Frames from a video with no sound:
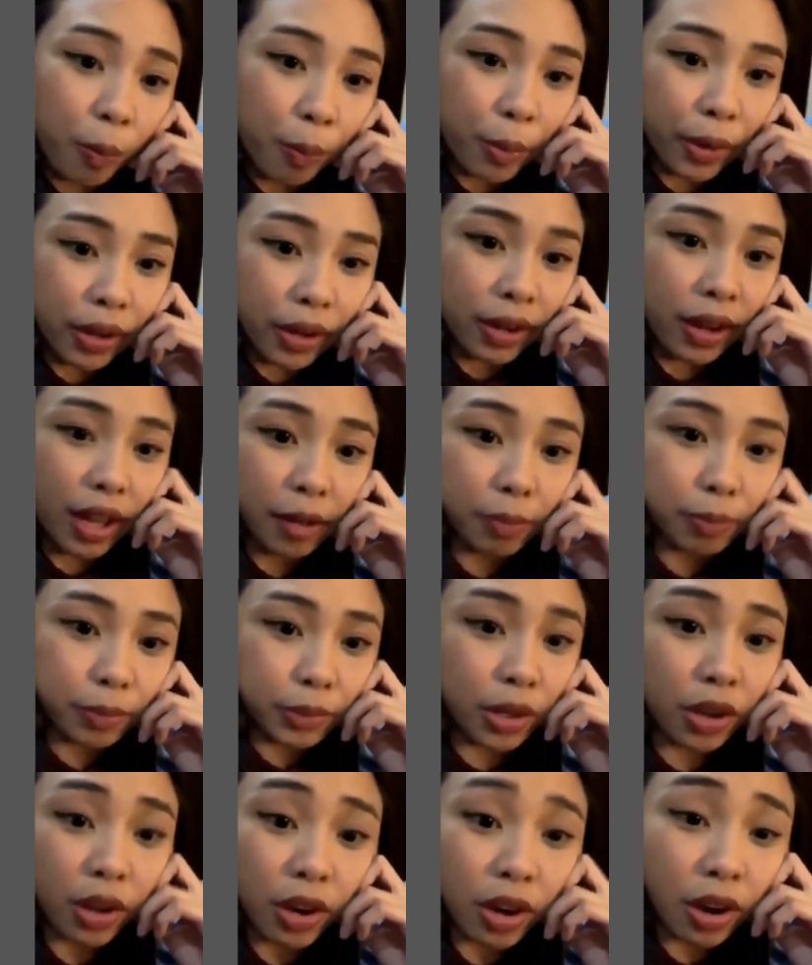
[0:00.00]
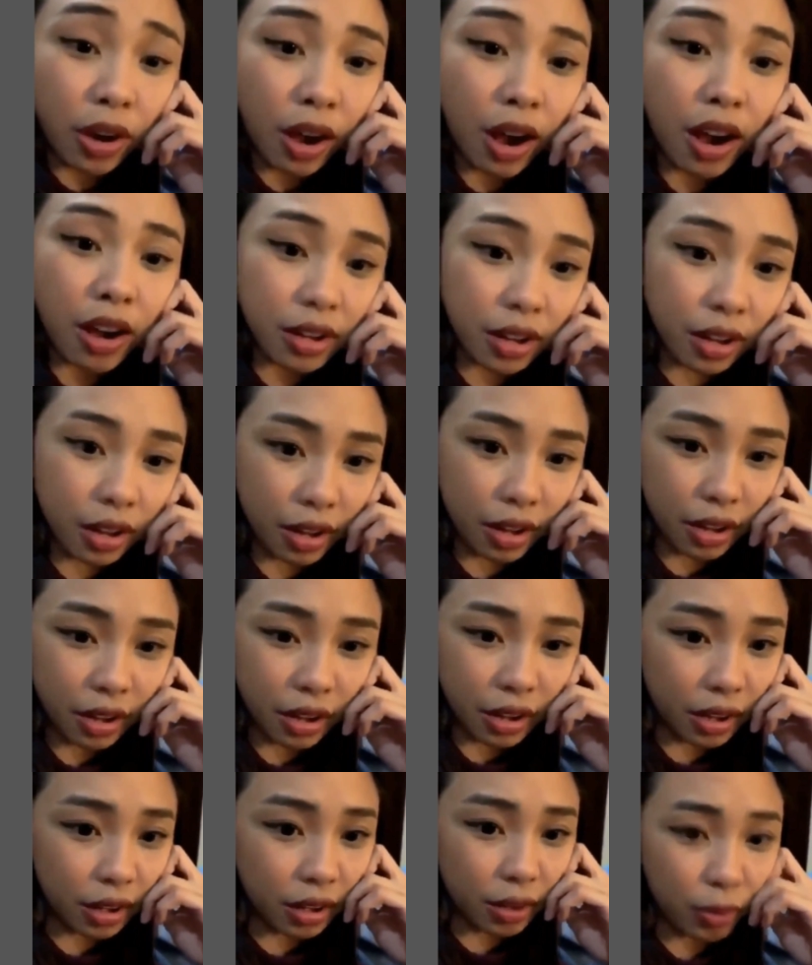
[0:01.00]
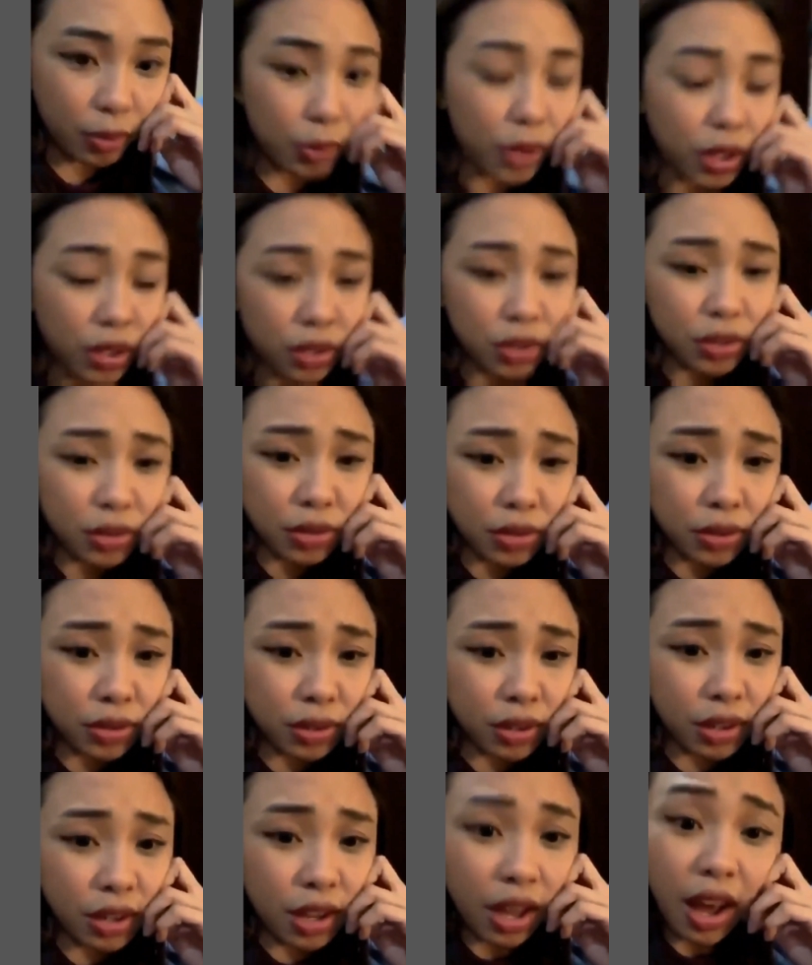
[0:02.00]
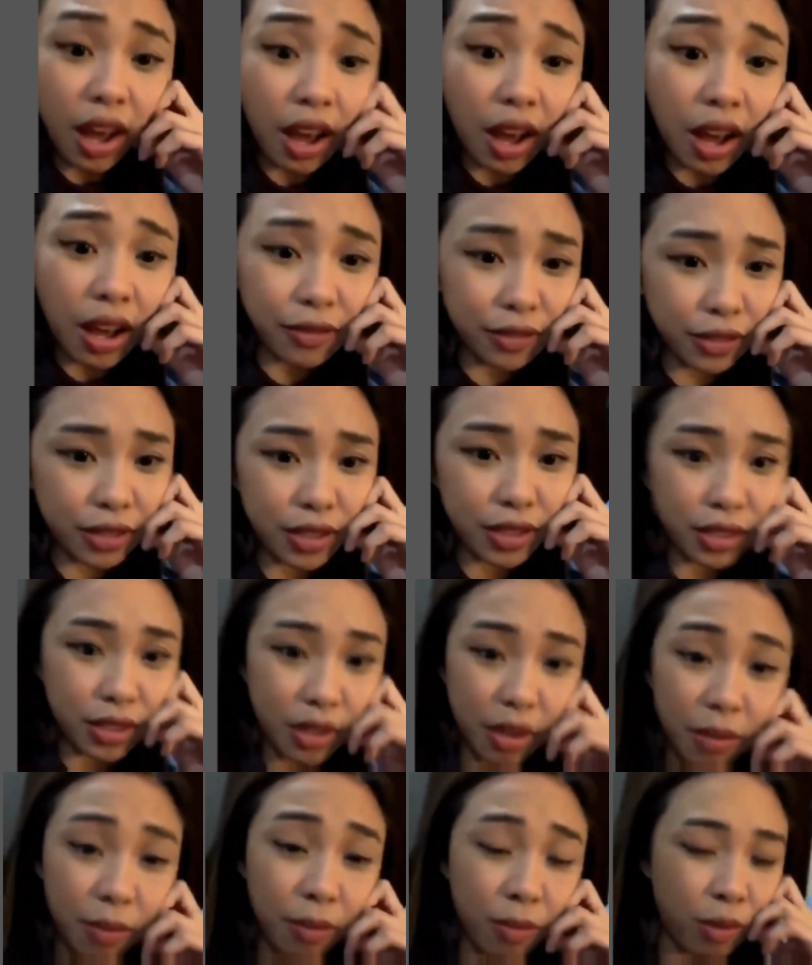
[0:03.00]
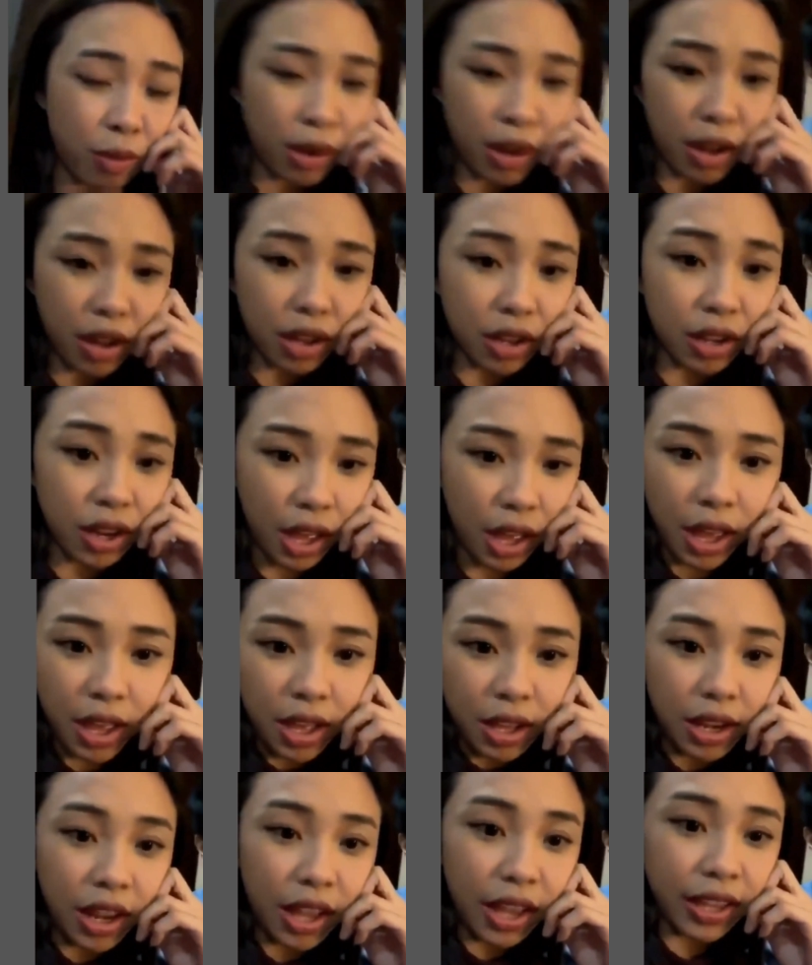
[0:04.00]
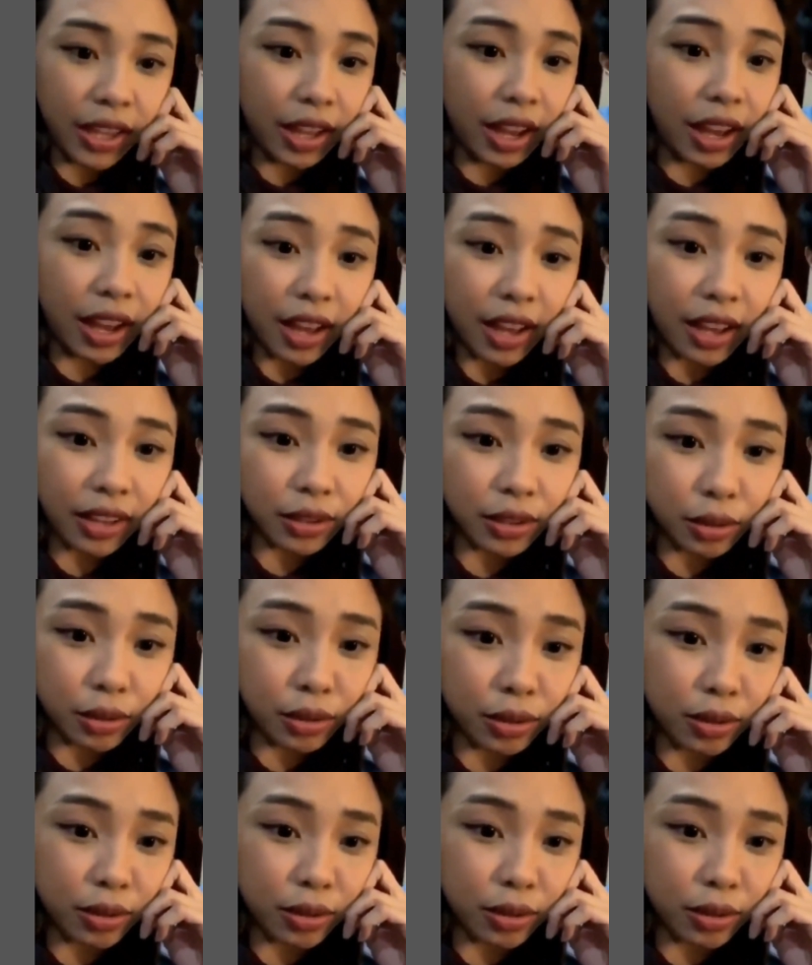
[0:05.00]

open up your heart. When you love someone like I